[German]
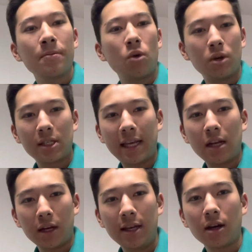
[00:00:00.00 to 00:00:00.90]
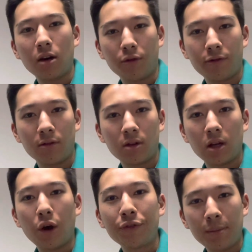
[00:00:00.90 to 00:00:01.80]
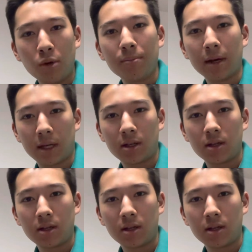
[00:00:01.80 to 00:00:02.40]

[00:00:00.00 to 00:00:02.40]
und es geht auch hier rauf, auf die Pumpe.